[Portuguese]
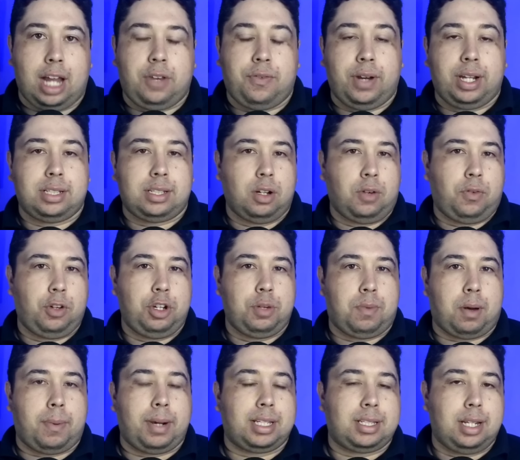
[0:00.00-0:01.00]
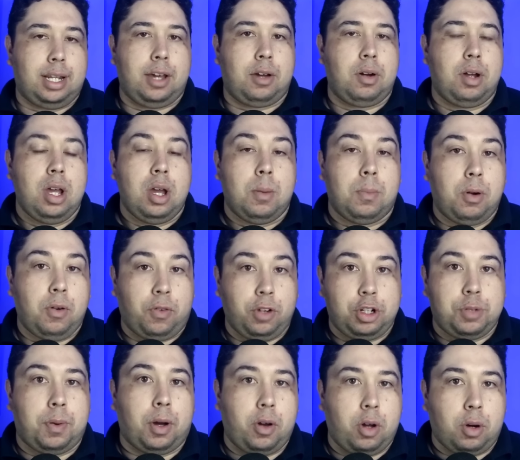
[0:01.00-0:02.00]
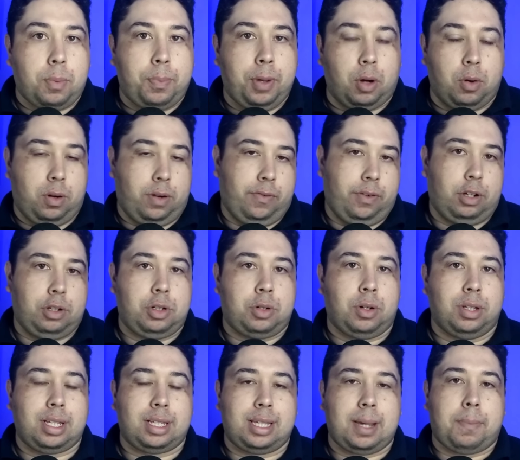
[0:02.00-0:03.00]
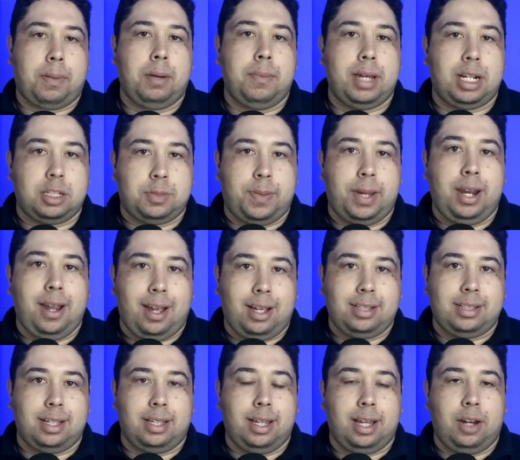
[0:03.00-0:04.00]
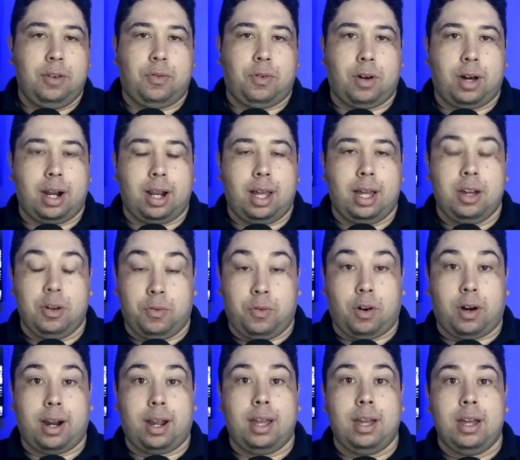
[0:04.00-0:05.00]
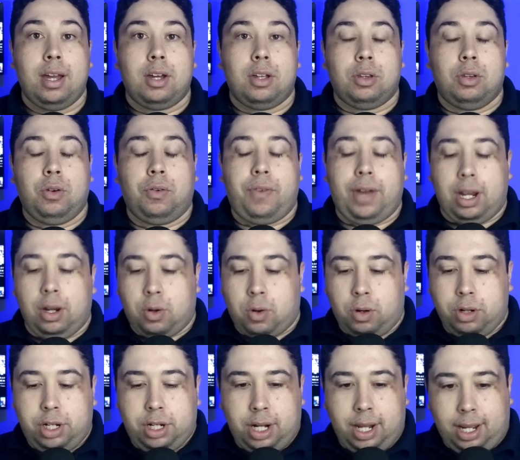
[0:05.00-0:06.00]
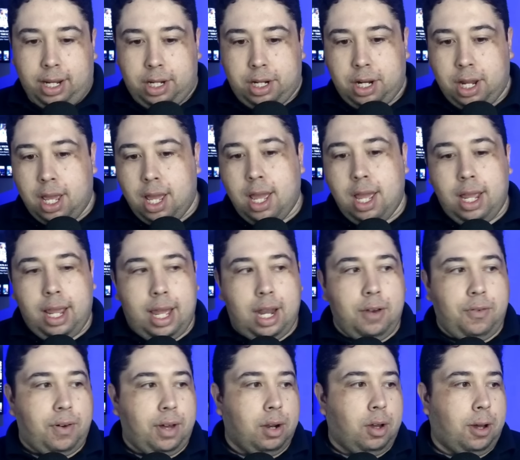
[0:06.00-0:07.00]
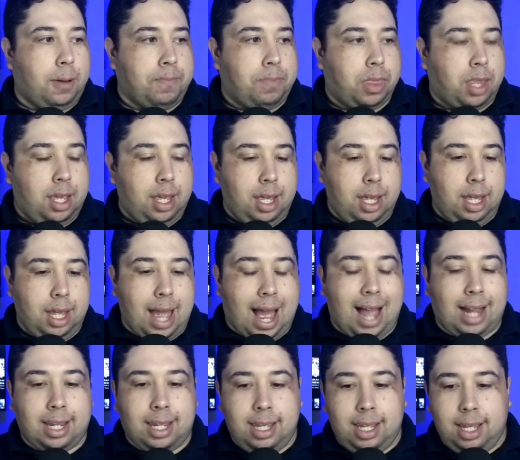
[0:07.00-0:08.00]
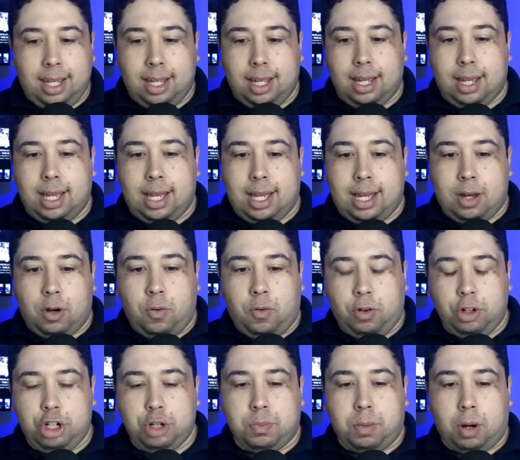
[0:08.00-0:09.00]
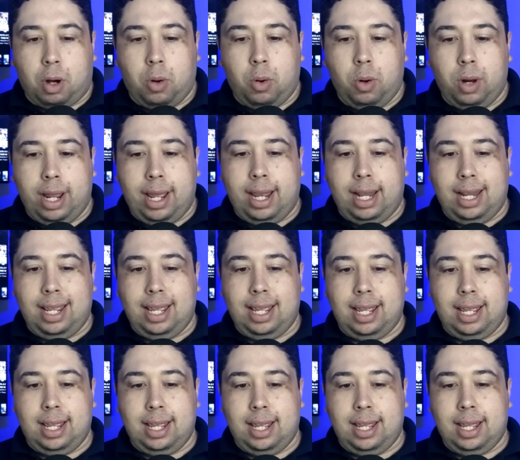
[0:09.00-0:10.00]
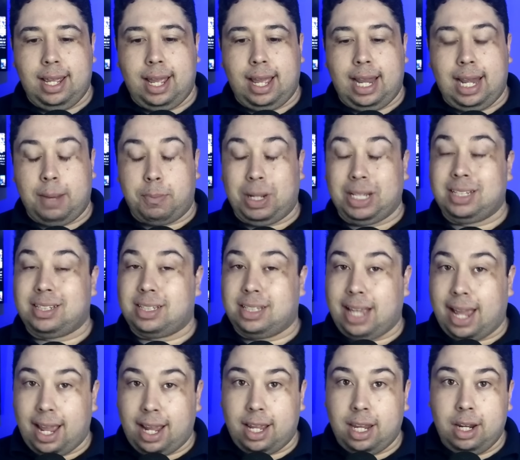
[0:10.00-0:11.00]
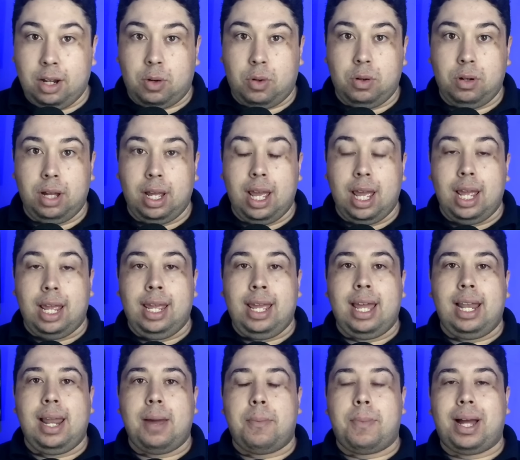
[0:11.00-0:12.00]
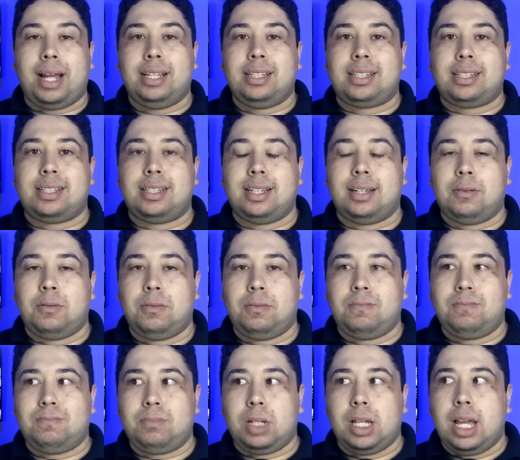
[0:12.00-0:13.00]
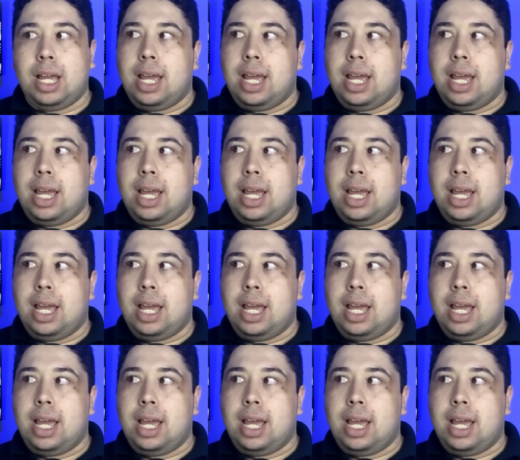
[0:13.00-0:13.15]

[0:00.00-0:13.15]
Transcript: A diferença do futebol brasileiro para o futebol europeu. Afinal de contas, é a primeira experiência dele fora, fora do velho continente. E ele falou que aqui uh, o futebol ele, ele é mais técnico e ele é mais um